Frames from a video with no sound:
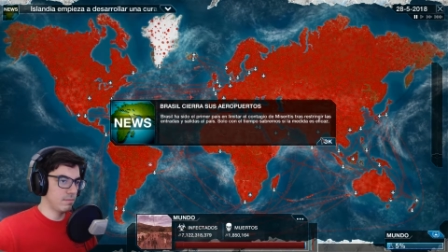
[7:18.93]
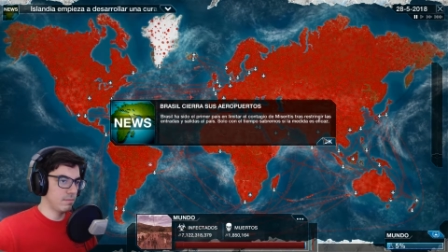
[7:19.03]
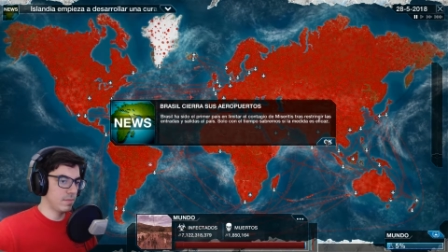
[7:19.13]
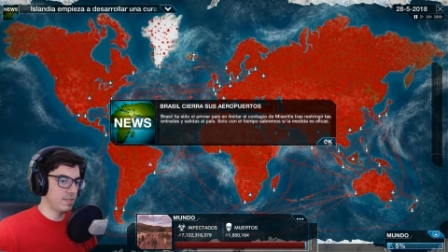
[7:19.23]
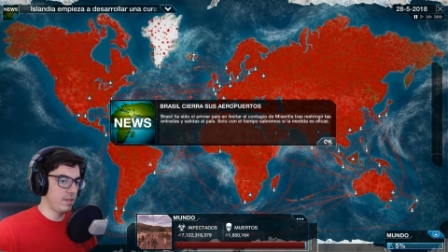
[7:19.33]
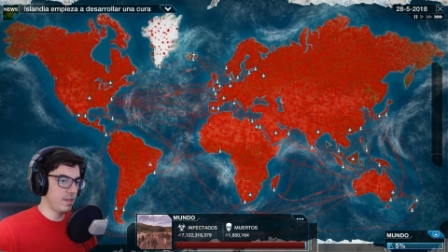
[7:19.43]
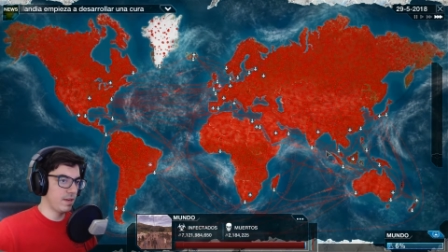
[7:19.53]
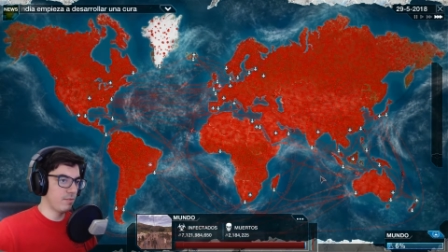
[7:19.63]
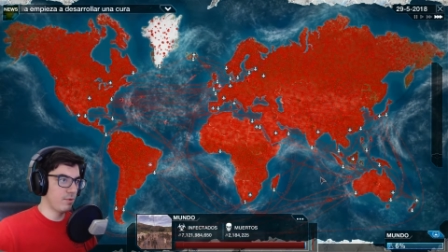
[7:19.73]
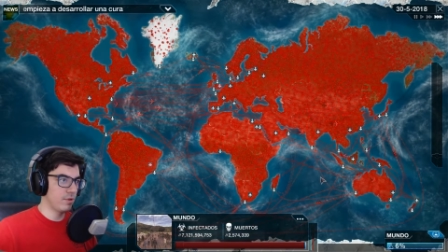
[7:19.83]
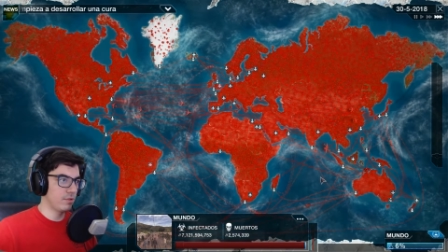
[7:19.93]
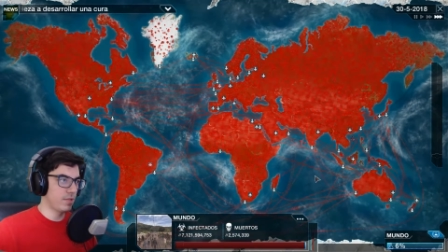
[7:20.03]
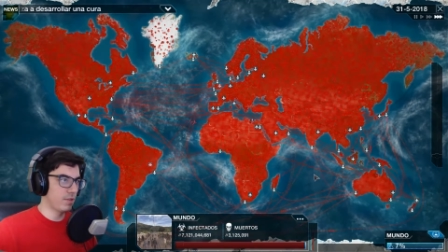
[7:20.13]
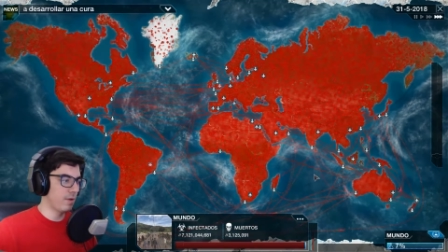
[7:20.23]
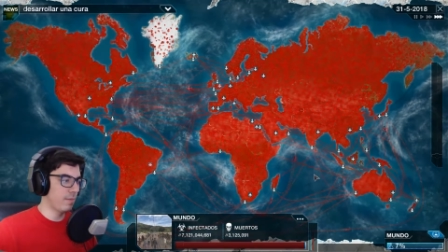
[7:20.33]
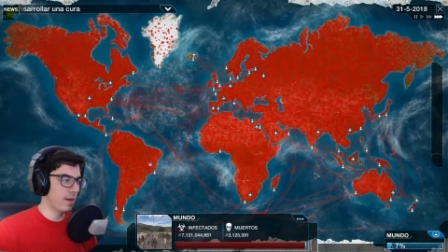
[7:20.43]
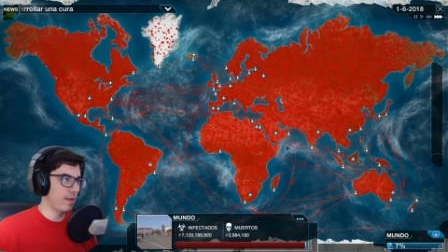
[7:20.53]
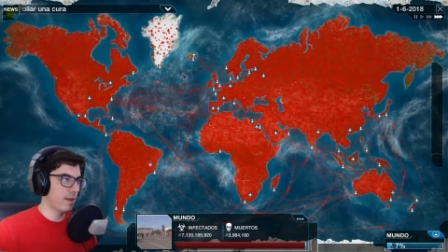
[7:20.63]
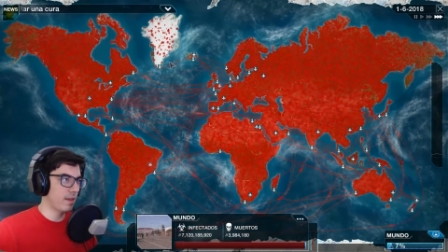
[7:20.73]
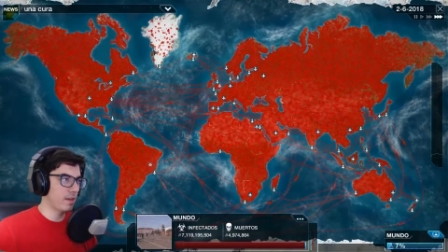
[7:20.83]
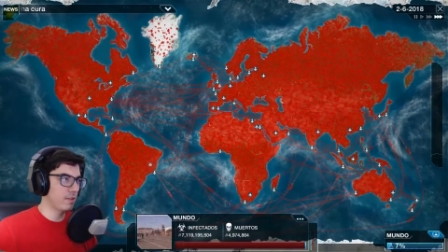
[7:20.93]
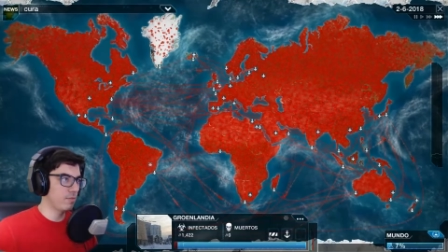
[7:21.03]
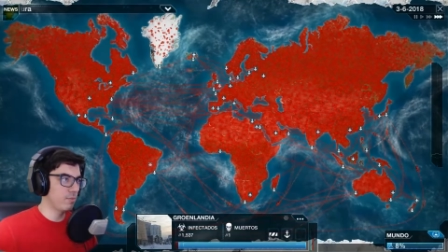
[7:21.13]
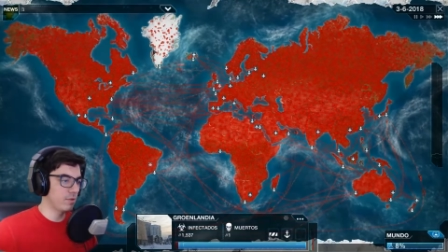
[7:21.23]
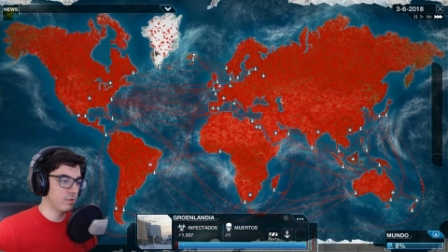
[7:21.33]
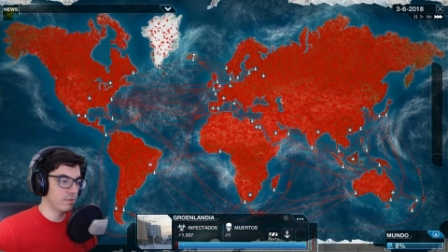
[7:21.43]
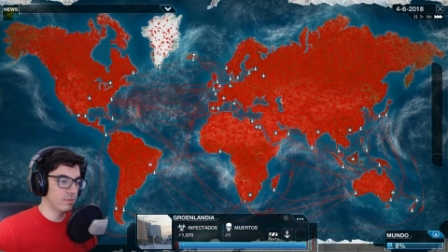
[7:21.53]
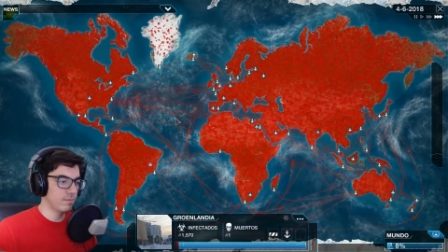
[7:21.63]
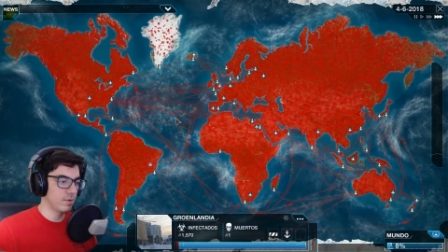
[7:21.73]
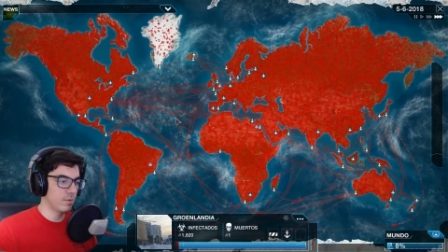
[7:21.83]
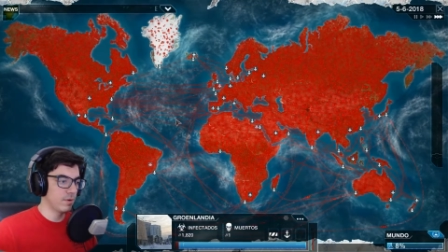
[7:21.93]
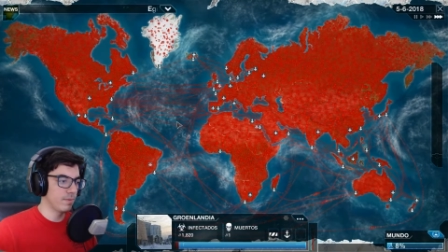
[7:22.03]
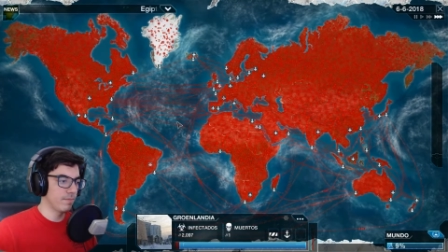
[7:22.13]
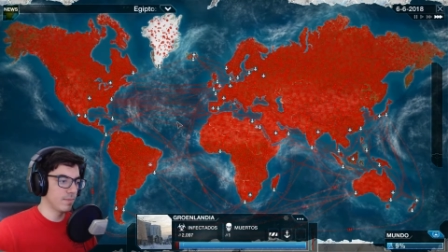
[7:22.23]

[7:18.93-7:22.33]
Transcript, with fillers: Brasil cierra aeropuerto. Ya no vale para nada que cierres aeropuertos, pero bueno.